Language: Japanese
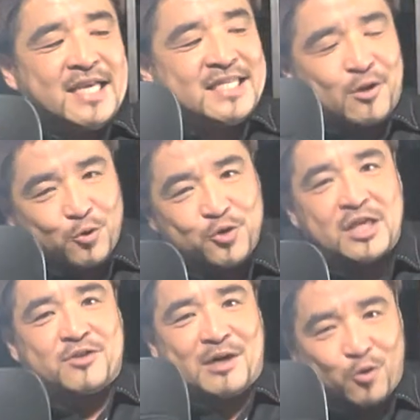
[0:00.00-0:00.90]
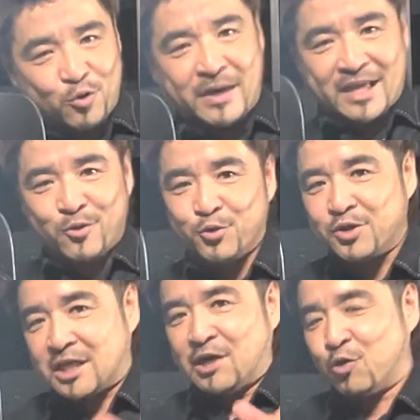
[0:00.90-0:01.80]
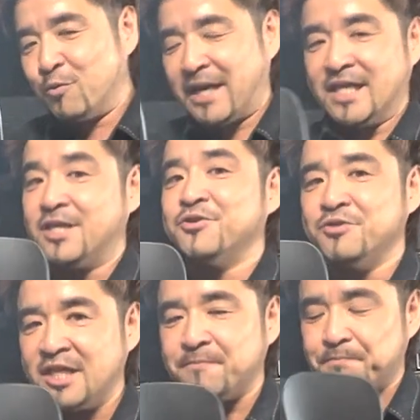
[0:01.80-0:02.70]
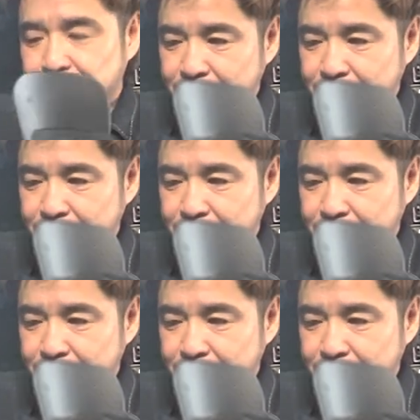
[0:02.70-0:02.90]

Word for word: じゃあこの板にはこのバインこの板にはこのバインっていうふうに